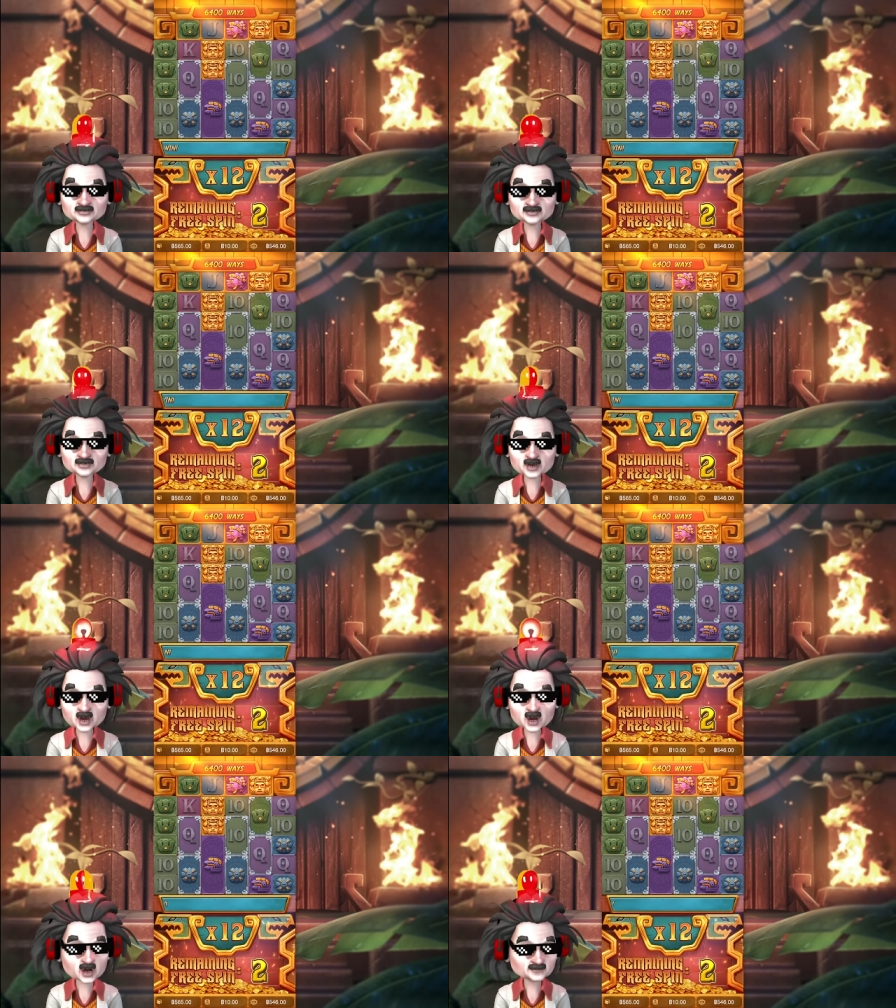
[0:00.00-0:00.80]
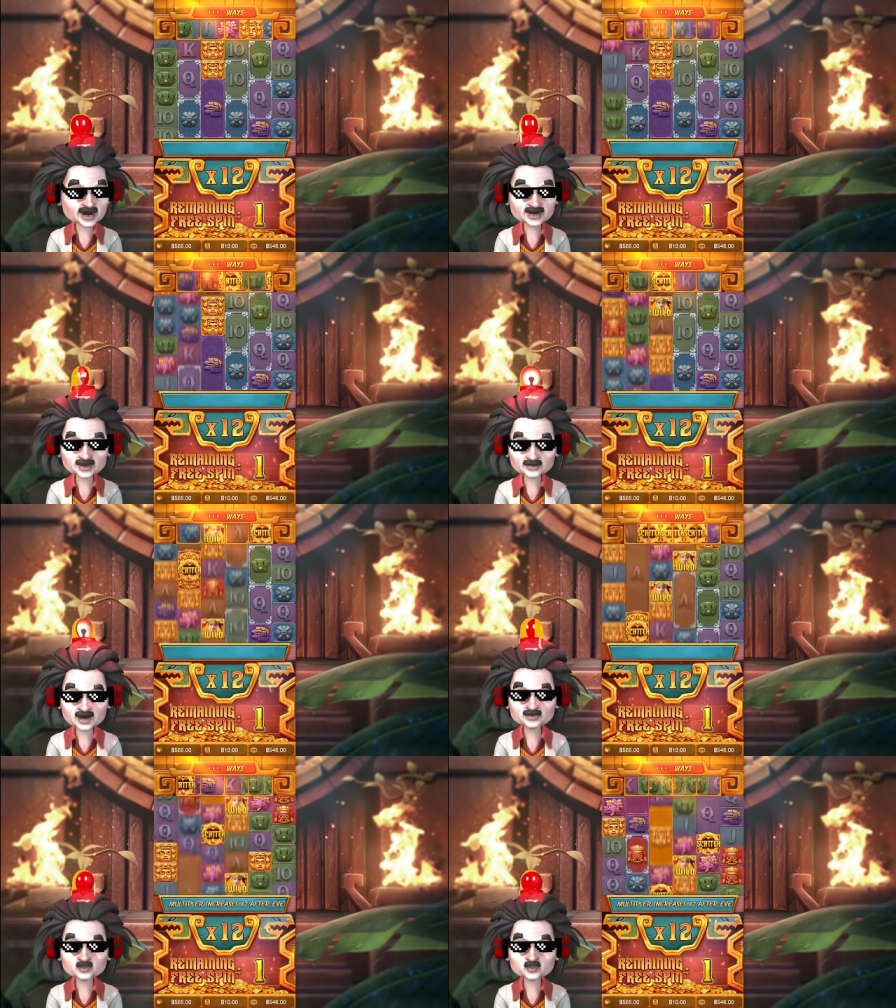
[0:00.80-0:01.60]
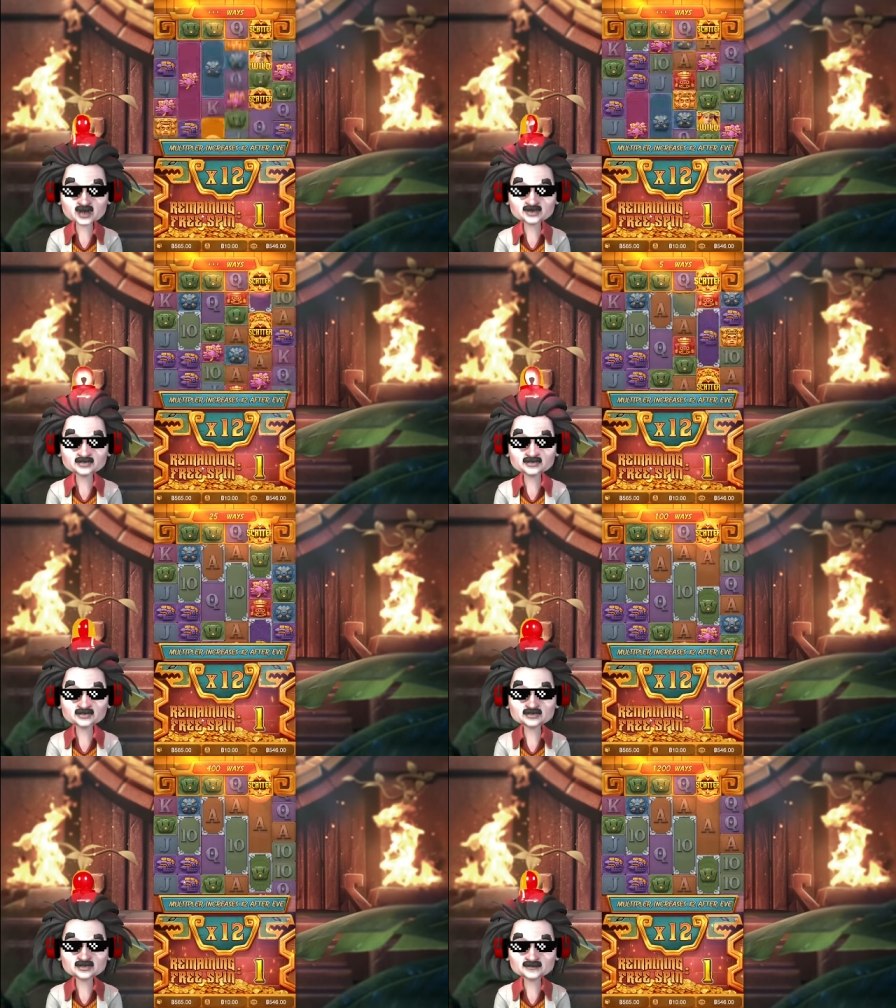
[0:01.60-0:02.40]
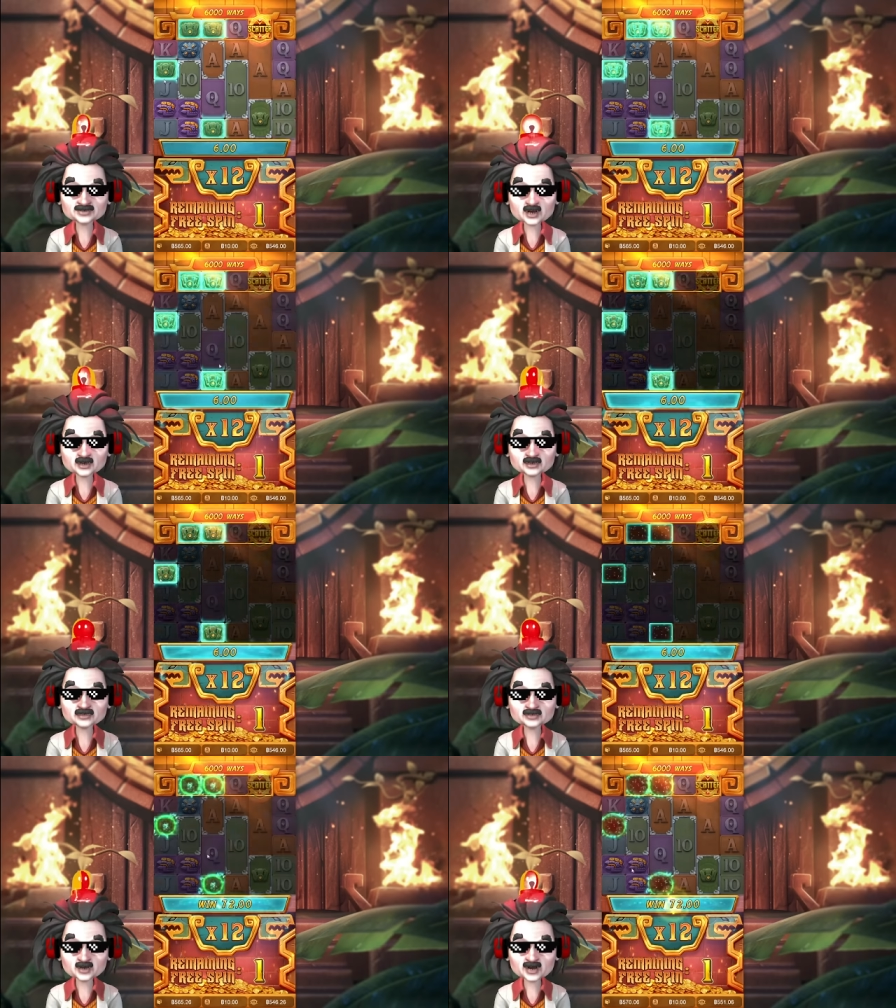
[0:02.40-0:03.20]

โอ้ไม่อีกสักหน่อยนึงวะ เขียวสวย